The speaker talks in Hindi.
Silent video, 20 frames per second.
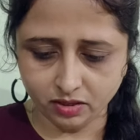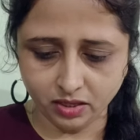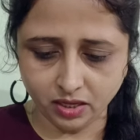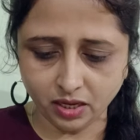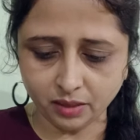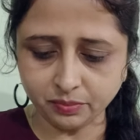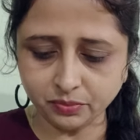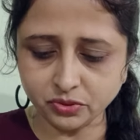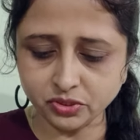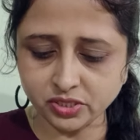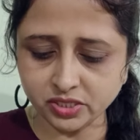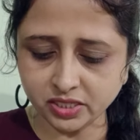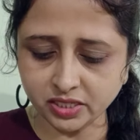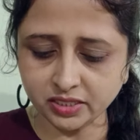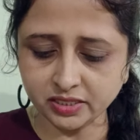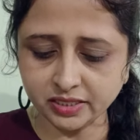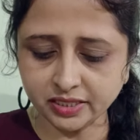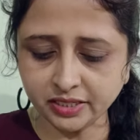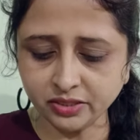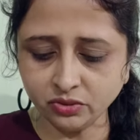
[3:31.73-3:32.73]
आपको स्टक
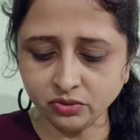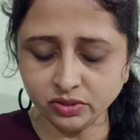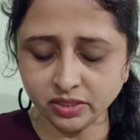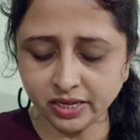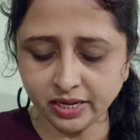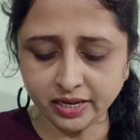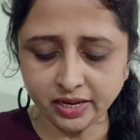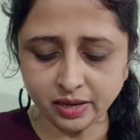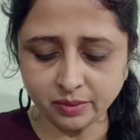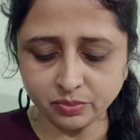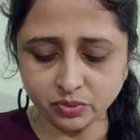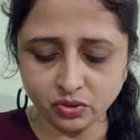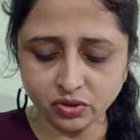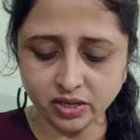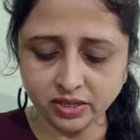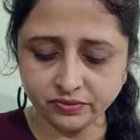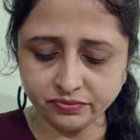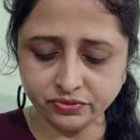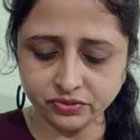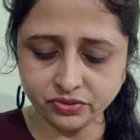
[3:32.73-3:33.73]
नहीं होना है आपको
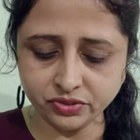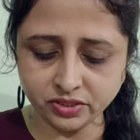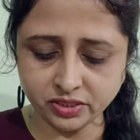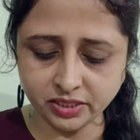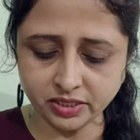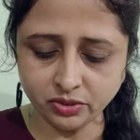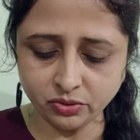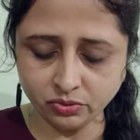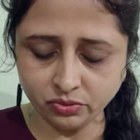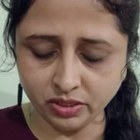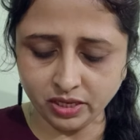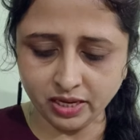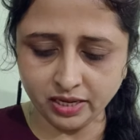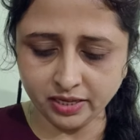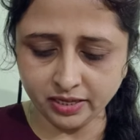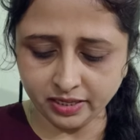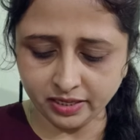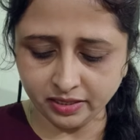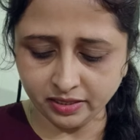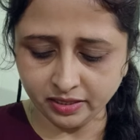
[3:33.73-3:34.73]
कंफ्यूज नहीं होना
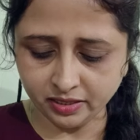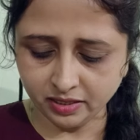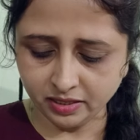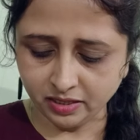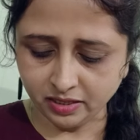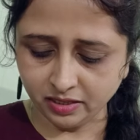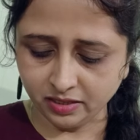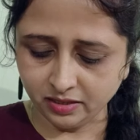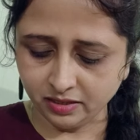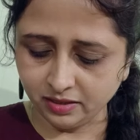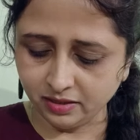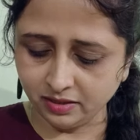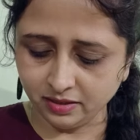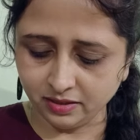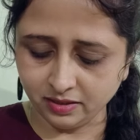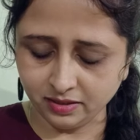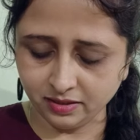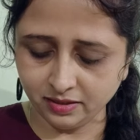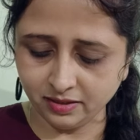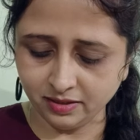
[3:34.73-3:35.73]
है
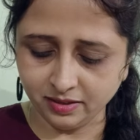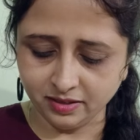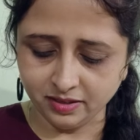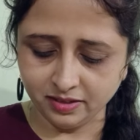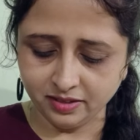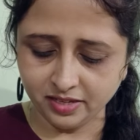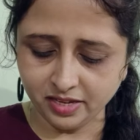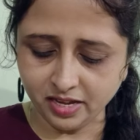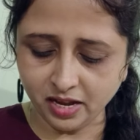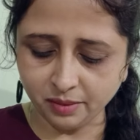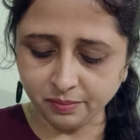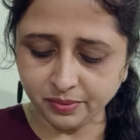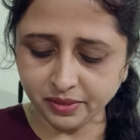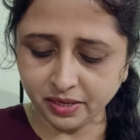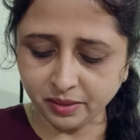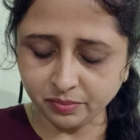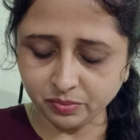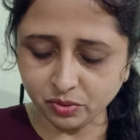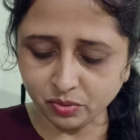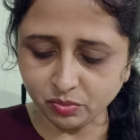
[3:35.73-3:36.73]
यहाँ पर
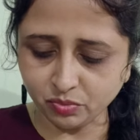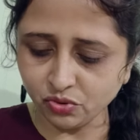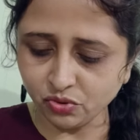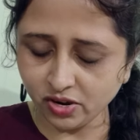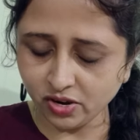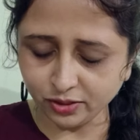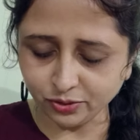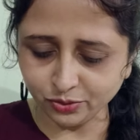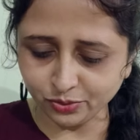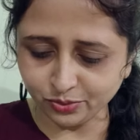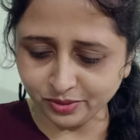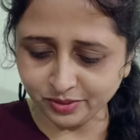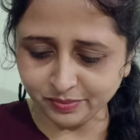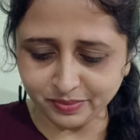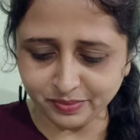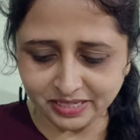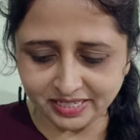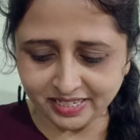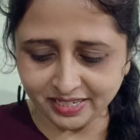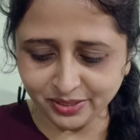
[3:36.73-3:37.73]
आपको मूव ऑन
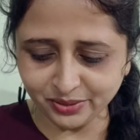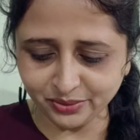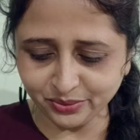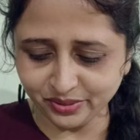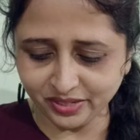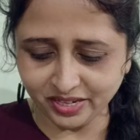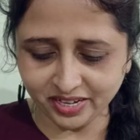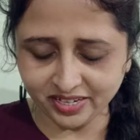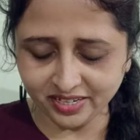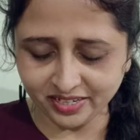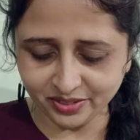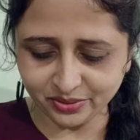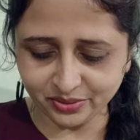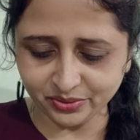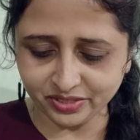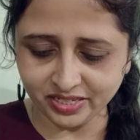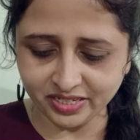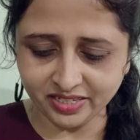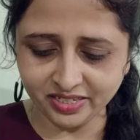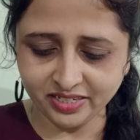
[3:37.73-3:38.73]
भी नहीं होना है
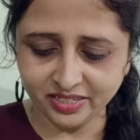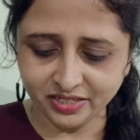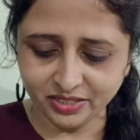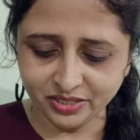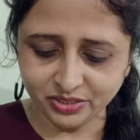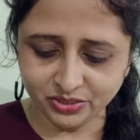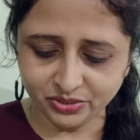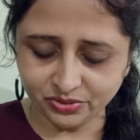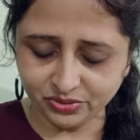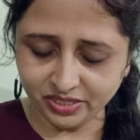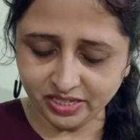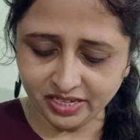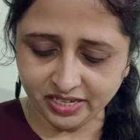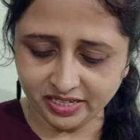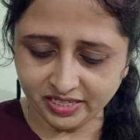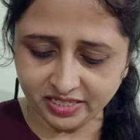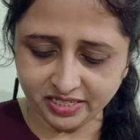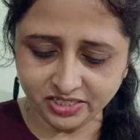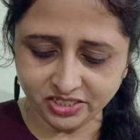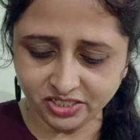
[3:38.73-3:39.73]
ओके सो so, ये
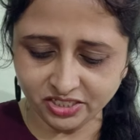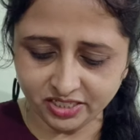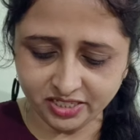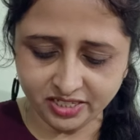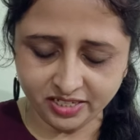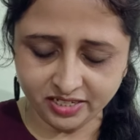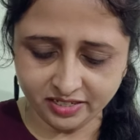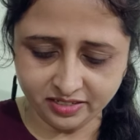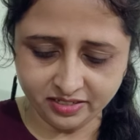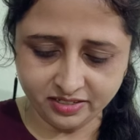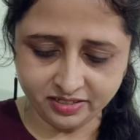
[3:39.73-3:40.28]
एनर्जी है